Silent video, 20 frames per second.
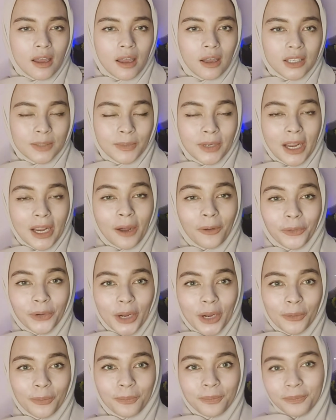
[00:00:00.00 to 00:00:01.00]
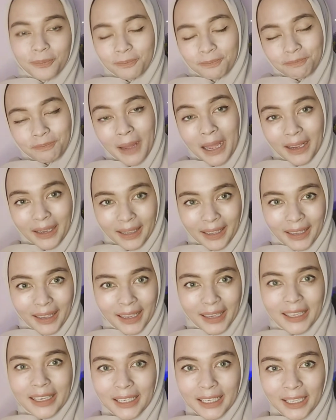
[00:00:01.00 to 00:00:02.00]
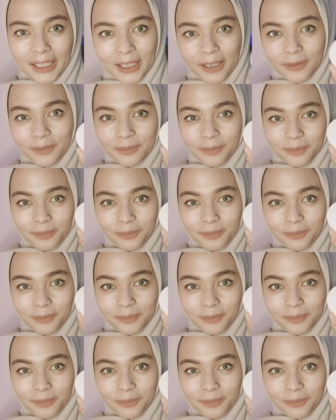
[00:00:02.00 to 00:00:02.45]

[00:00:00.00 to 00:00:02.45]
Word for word: sebenarnya aku udah pakai ini